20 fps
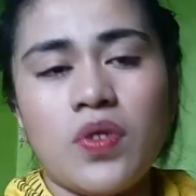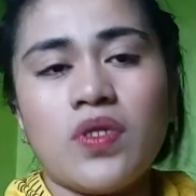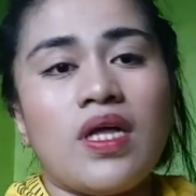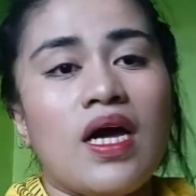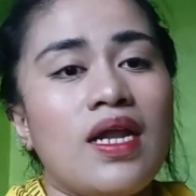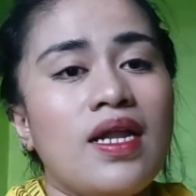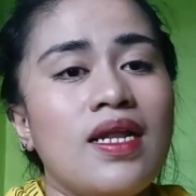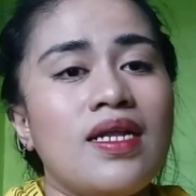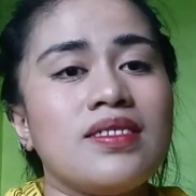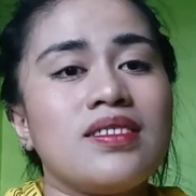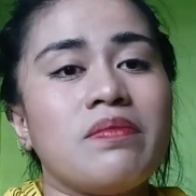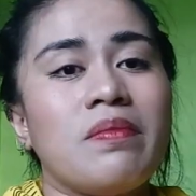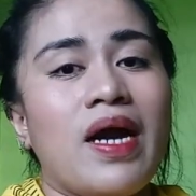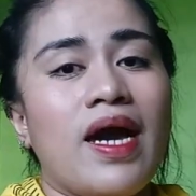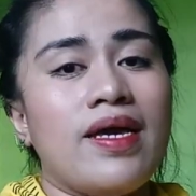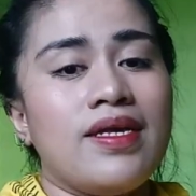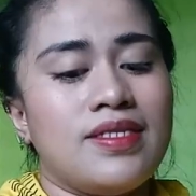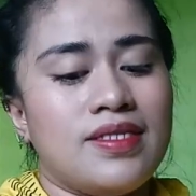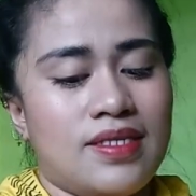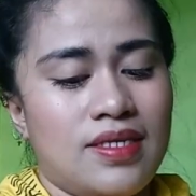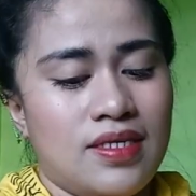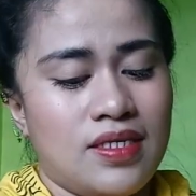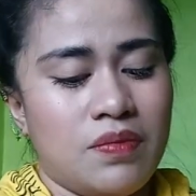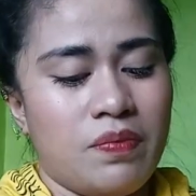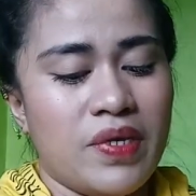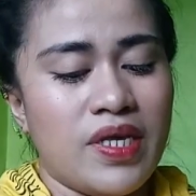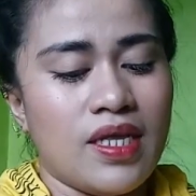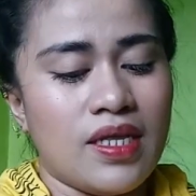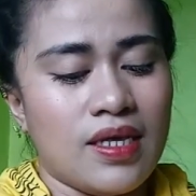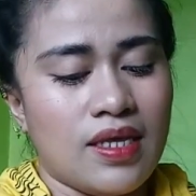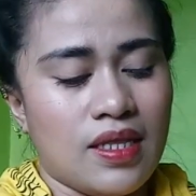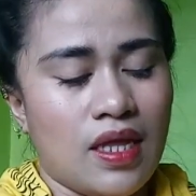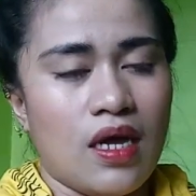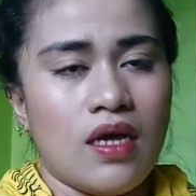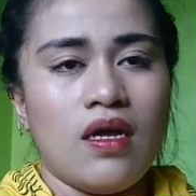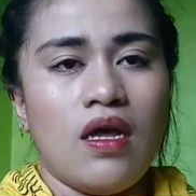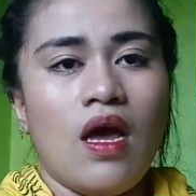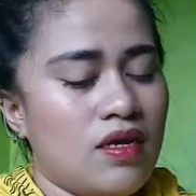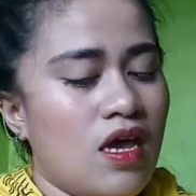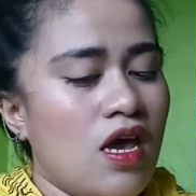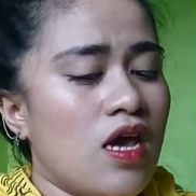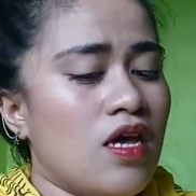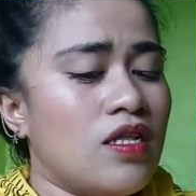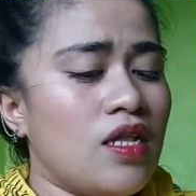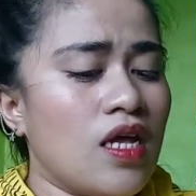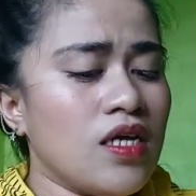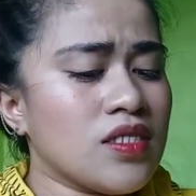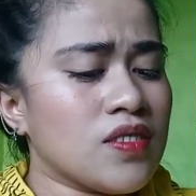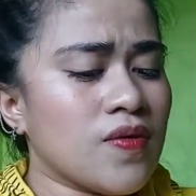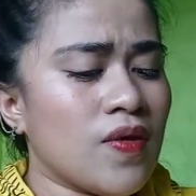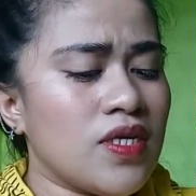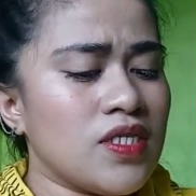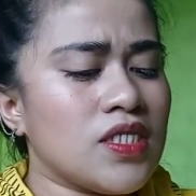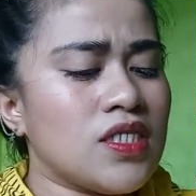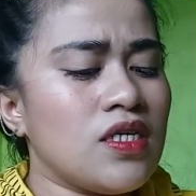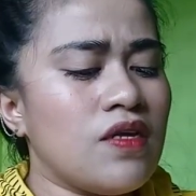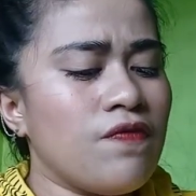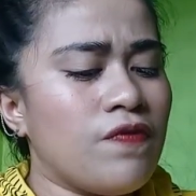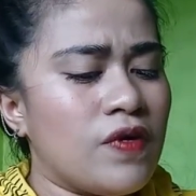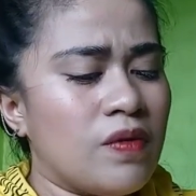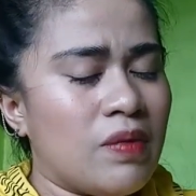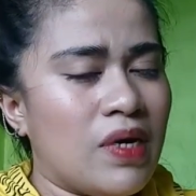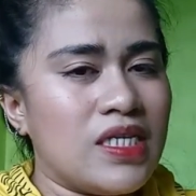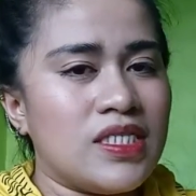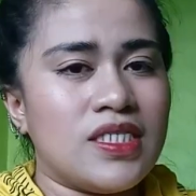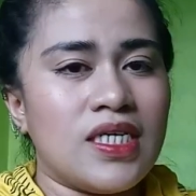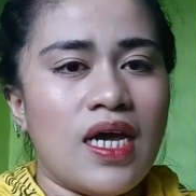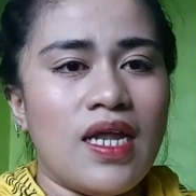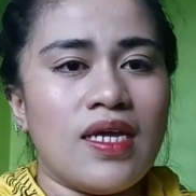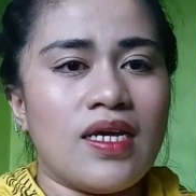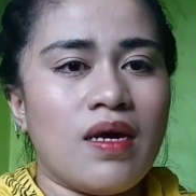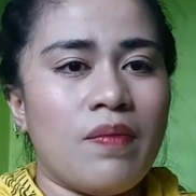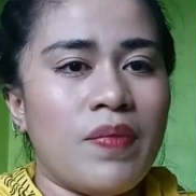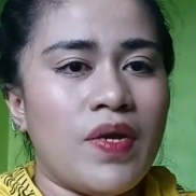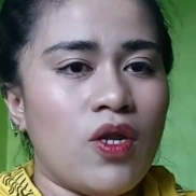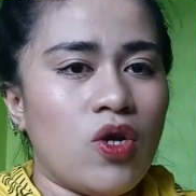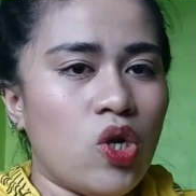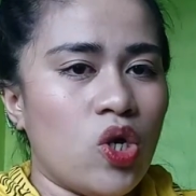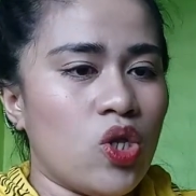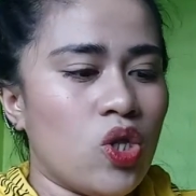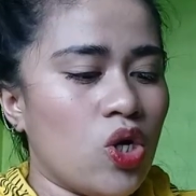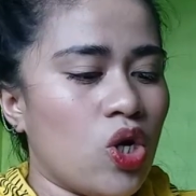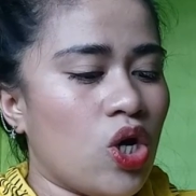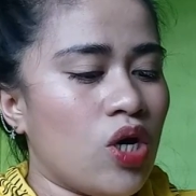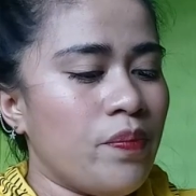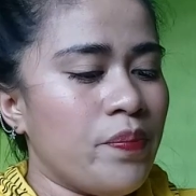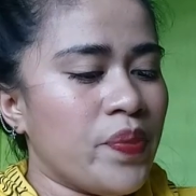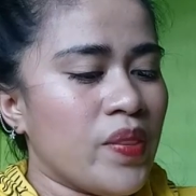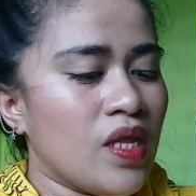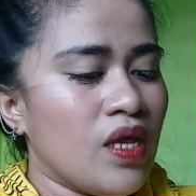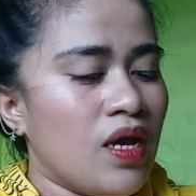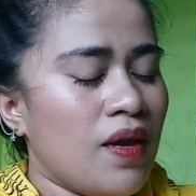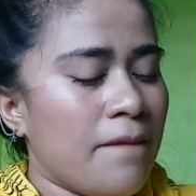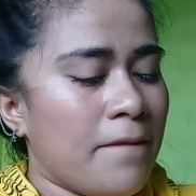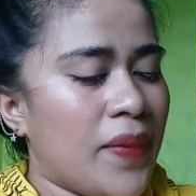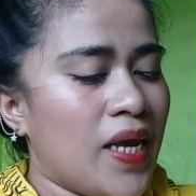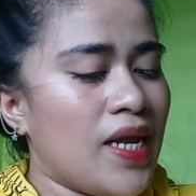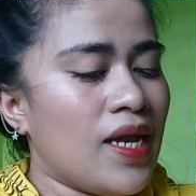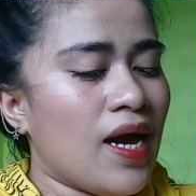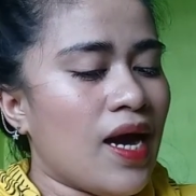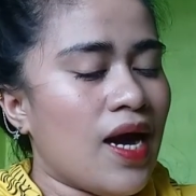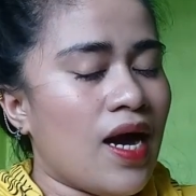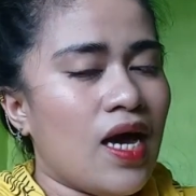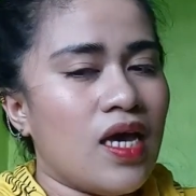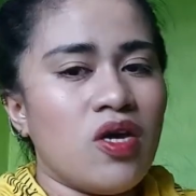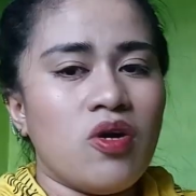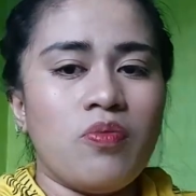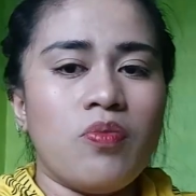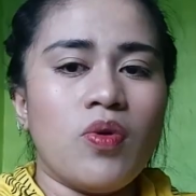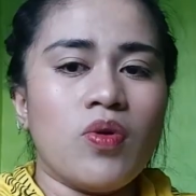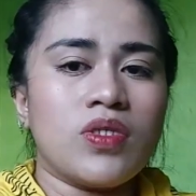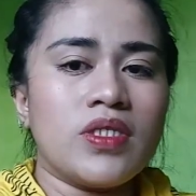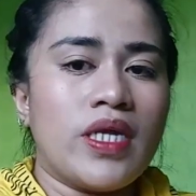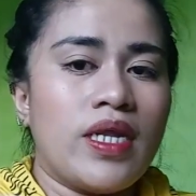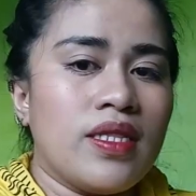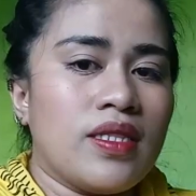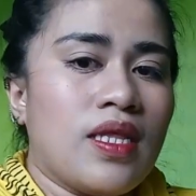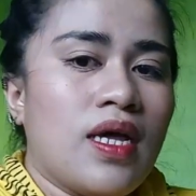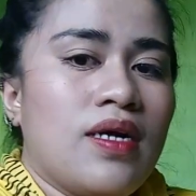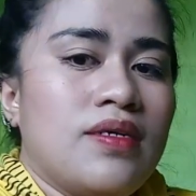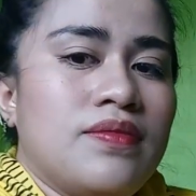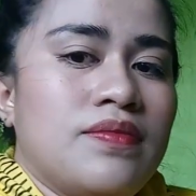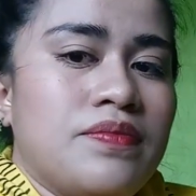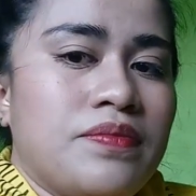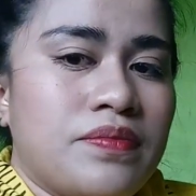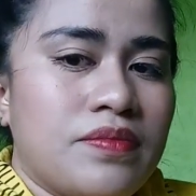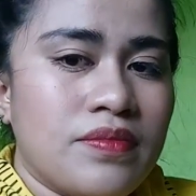Punta ka na lang sa bahay sis, bigyan kita. Next question from Angelica Binondo pinakaayaw mong salita.